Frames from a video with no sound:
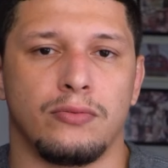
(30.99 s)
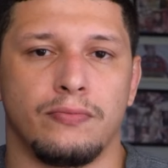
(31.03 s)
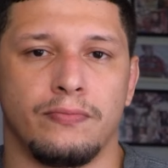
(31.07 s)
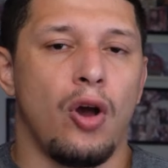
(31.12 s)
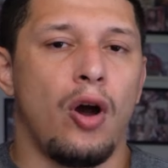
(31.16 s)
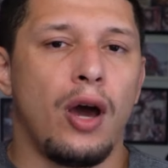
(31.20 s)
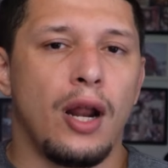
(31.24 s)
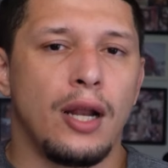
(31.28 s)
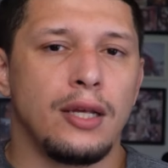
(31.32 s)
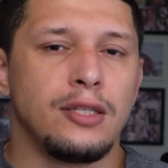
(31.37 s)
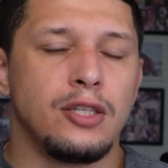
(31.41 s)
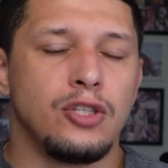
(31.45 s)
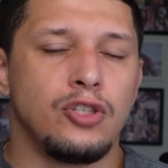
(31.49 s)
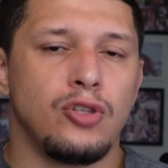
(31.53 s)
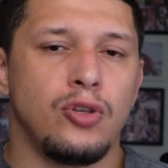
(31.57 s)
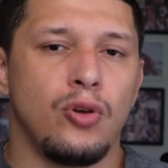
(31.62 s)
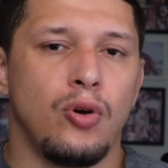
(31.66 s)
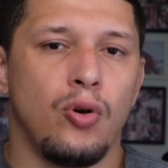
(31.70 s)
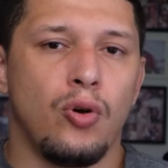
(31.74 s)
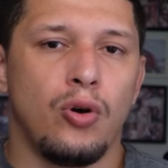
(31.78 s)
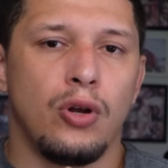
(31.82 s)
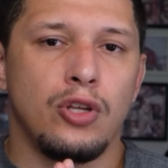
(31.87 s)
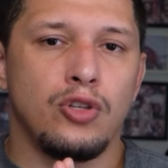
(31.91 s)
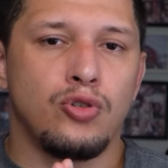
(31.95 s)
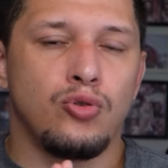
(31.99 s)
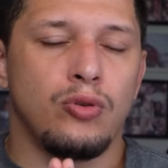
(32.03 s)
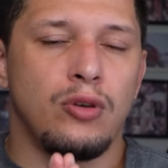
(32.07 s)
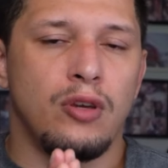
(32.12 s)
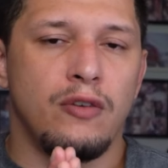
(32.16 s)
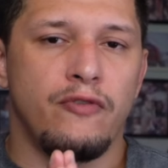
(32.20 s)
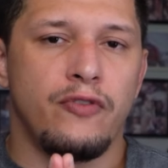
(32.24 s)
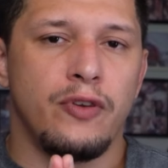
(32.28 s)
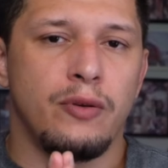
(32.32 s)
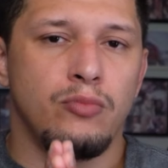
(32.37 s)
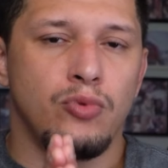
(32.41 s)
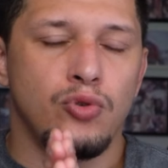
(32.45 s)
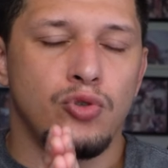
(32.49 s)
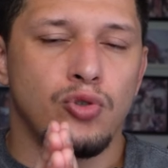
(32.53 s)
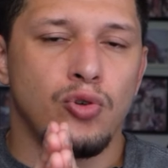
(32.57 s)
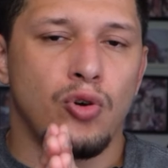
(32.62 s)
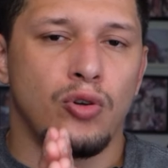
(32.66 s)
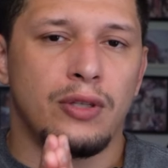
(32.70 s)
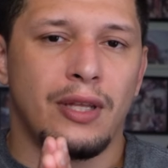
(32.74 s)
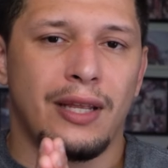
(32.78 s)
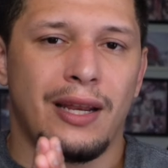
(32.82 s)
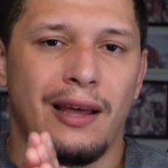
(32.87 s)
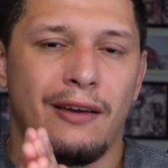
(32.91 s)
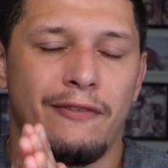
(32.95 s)
Senhoras e senhores, o que vimos
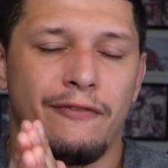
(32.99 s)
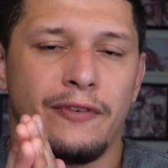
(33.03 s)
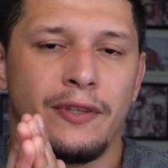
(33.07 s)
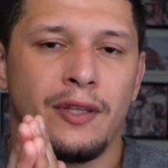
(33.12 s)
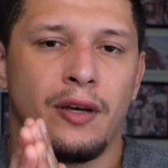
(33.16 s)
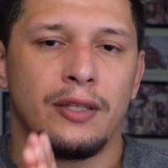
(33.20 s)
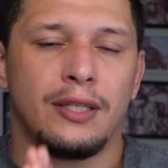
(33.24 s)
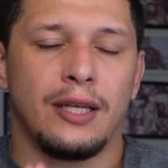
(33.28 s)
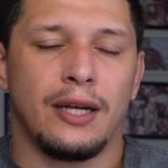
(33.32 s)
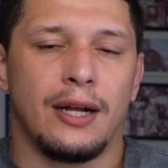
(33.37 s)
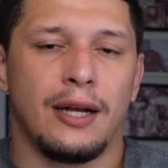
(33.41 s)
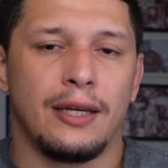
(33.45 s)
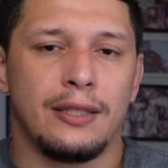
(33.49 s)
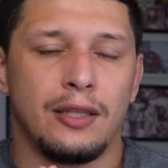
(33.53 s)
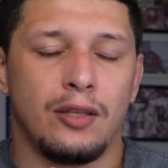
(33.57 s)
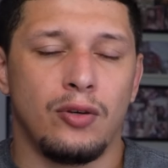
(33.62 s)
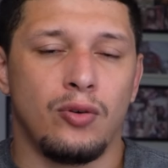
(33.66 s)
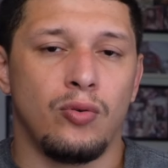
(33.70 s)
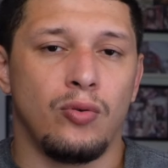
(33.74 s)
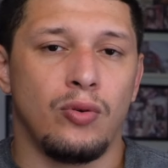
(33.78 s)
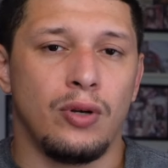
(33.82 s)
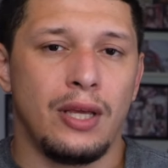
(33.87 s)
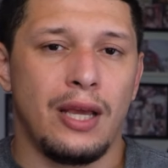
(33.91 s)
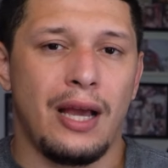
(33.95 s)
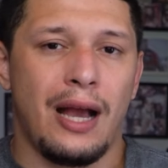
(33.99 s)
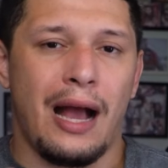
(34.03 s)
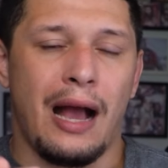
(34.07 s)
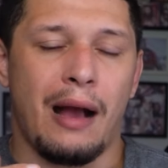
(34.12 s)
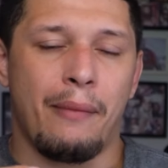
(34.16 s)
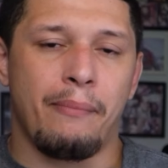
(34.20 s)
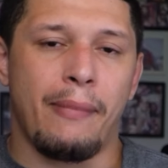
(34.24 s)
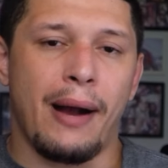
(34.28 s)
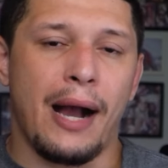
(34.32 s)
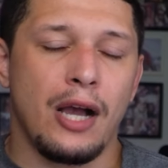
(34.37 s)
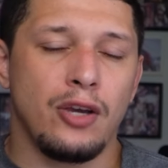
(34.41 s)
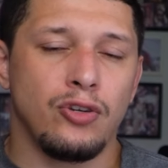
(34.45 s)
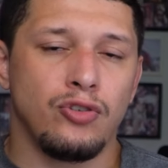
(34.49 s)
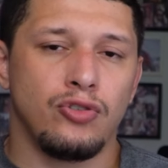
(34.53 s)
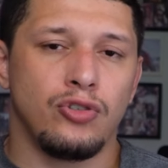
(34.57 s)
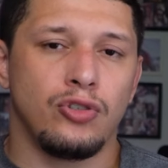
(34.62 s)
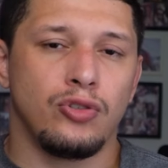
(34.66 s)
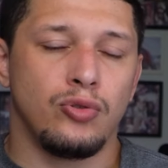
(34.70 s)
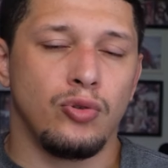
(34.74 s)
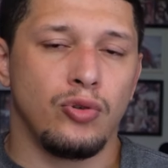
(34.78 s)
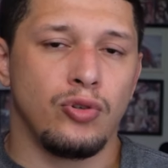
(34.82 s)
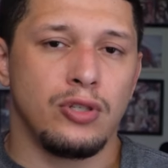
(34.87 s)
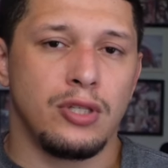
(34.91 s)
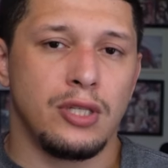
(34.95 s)
ontem na final da categoria abaixo
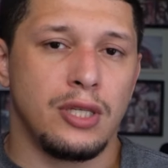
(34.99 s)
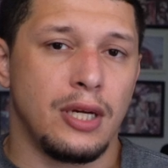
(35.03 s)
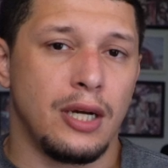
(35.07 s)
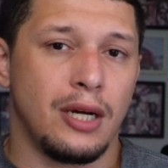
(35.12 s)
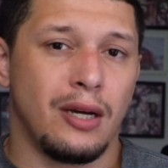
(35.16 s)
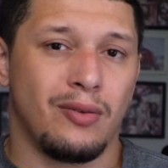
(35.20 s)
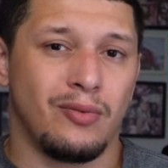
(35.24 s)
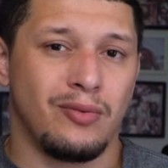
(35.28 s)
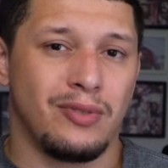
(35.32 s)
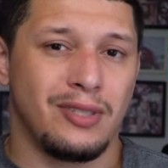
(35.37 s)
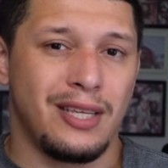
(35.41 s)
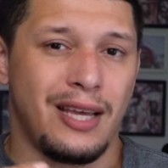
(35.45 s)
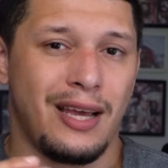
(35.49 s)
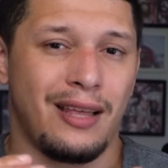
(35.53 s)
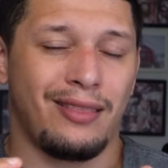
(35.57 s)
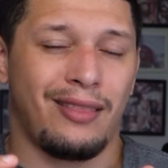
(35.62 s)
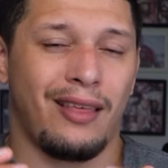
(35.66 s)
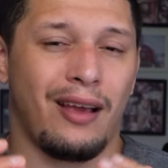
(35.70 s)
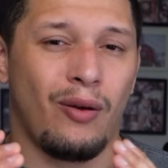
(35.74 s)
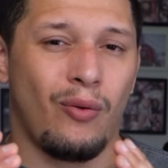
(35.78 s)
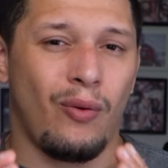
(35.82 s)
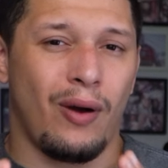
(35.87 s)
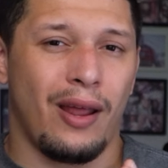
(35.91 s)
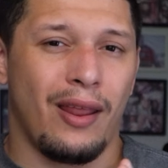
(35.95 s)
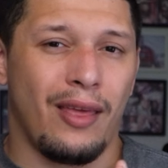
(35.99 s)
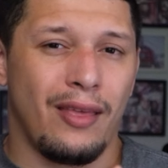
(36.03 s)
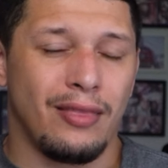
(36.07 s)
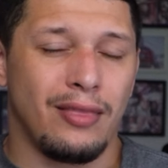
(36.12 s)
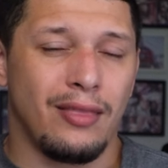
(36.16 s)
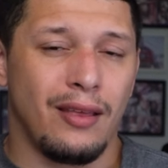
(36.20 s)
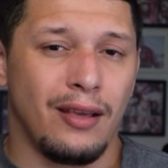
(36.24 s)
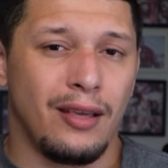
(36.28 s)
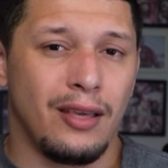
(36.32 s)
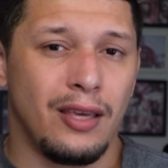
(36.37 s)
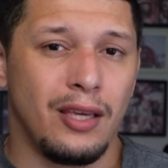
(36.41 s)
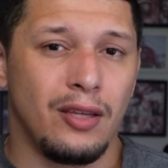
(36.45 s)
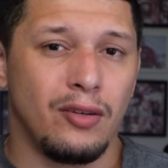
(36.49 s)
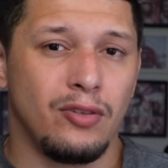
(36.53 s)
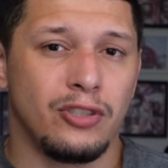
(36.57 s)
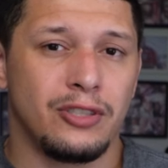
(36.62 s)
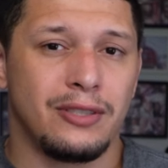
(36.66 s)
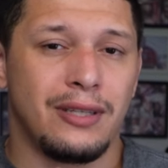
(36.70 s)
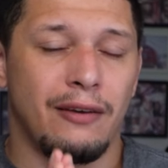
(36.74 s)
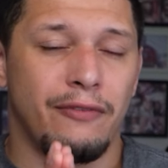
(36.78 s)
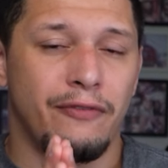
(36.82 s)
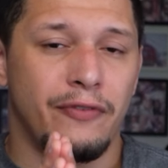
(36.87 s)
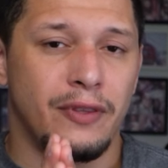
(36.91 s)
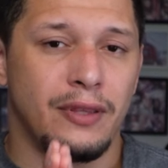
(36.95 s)
de 12 anos e até 40
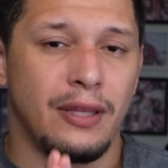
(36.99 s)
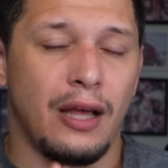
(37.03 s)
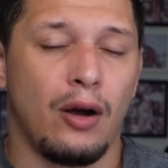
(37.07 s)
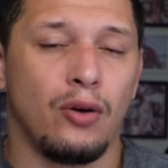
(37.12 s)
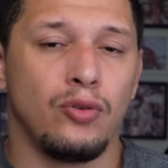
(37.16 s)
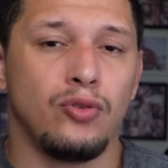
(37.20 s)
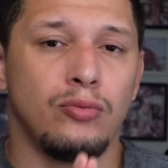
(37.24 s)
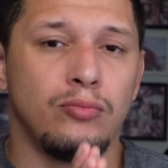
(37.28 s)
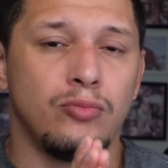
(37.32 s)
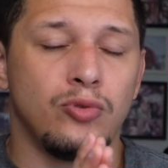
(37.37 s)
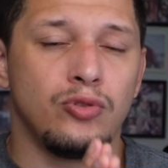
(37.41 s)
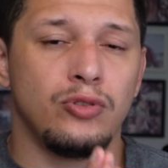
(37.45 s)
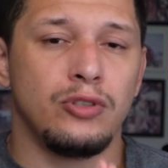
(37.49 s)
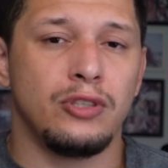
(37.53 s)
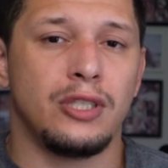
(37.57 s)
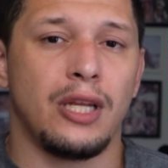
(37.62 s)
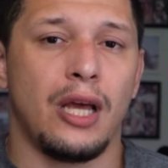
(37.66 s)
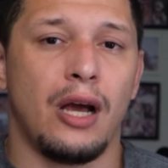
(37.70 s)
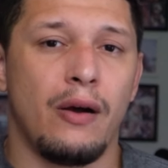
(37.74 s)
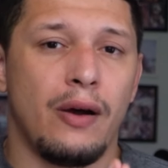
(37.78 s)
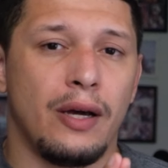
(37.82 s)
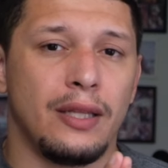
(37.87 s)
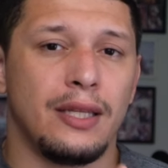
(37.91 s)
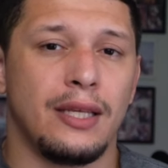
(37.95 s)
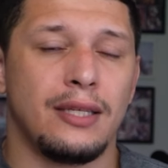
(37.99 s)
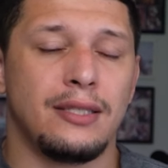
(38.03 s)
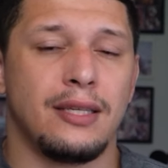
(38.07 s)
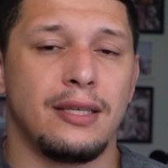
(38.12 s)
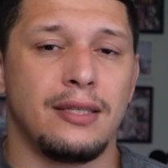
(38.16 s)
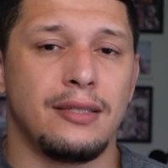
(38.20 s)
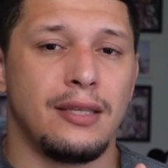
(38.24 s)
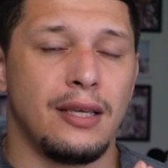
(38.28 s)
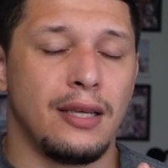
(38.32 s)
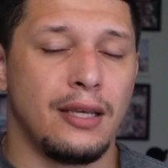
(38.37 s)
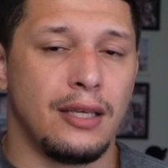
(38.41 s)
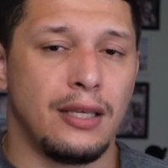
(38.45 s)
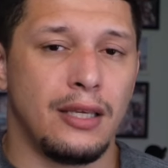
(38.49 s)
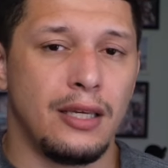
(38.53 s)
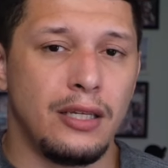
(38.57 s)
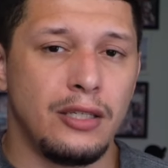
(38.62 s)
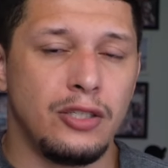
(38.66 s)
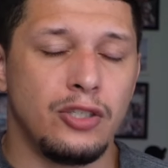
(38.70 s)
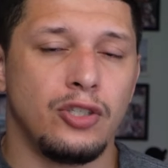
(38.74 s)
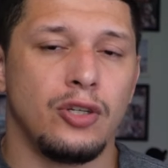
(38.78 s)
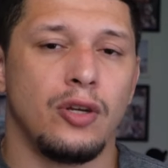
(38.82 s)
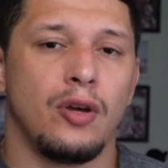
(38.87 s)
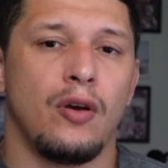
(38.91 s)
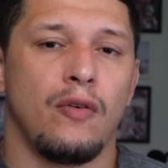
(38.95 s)
quilos da final do Mundial ADCC
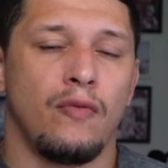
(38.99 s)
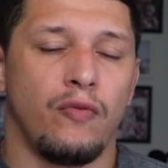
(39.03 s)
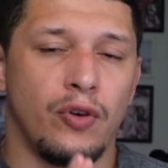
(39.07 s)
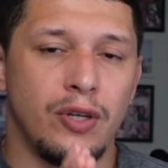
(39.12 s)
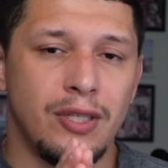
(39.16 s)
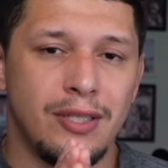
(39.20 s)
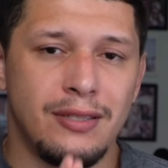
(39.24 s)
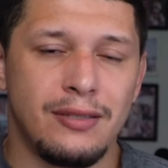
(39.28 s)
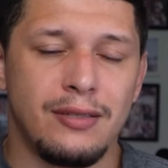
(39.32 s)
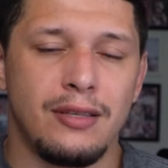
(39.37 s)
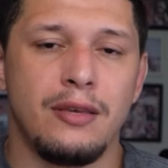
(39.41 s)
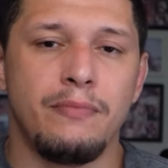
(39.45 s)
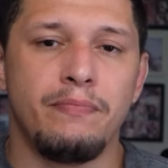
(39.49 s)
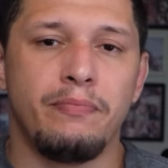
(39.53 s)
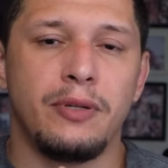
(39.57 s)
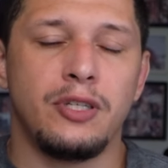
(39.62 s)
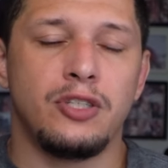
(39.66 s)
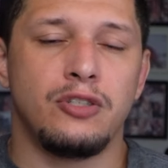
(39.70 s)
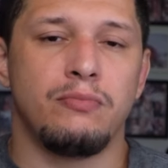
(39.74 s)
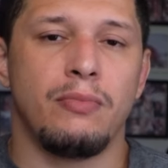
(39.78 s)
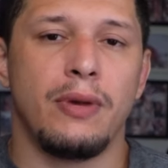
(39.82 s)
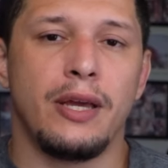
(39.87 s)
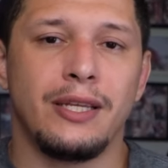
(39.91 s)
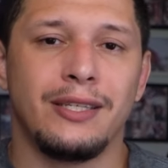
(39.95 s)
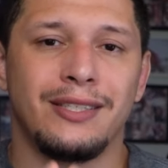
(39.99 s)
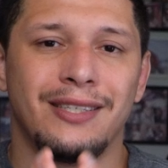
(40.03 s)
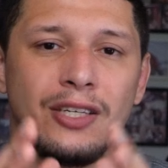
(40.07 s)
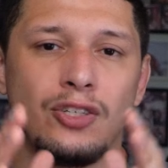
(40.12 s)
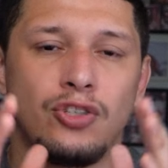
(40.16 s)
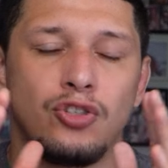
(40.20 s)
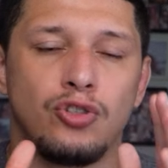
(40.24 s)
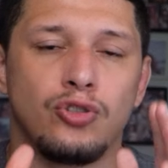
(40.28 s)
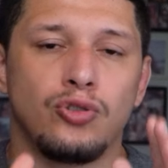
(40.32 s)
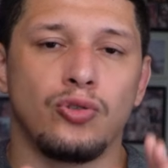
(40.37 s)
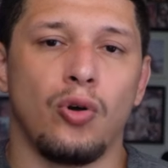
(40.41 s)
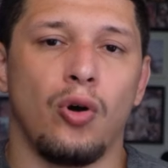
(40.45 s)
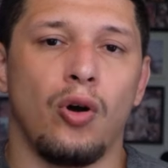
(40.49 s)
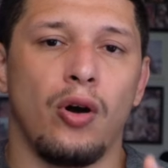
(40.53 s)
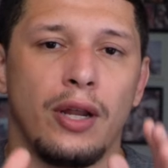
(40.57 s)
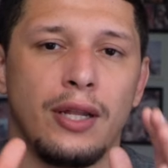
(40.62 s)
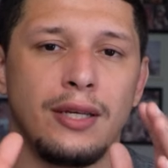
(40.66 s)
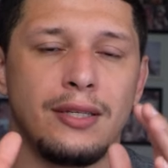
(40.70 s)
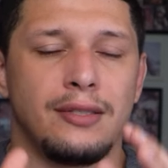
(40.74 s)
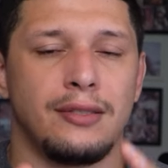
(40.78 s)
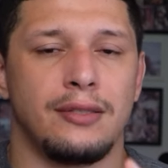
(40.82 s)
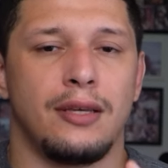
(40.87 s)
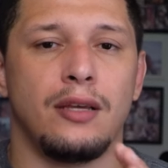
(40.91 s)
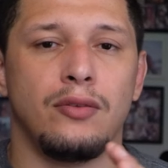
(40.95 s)
Kids foi simplesmente a
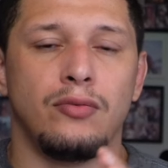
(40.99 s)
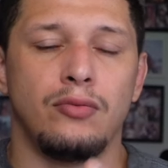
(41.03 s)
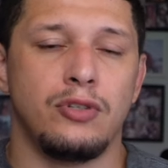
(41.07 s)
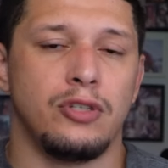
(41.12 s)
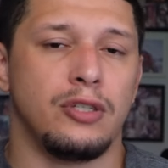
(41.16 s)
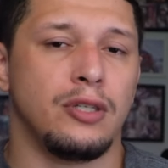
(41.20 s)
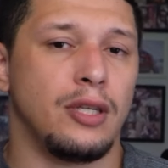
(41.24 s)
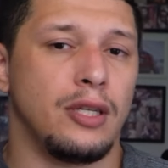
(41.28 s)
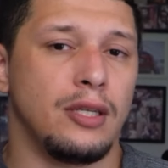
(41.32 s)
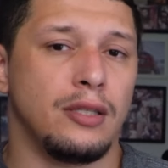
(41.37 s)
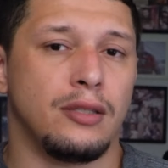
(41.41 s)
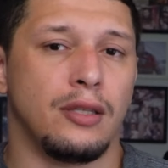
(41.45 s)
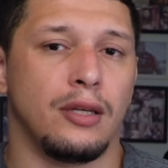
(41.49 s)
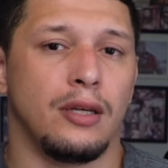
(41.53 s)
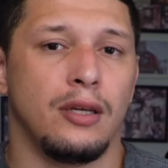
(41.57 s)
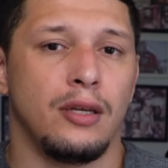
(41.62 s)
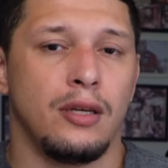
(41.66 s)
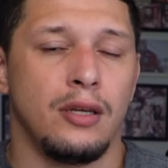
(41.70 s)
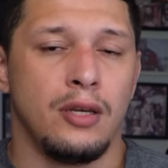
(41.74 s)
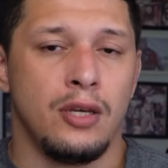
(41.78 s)
história sendo escrita.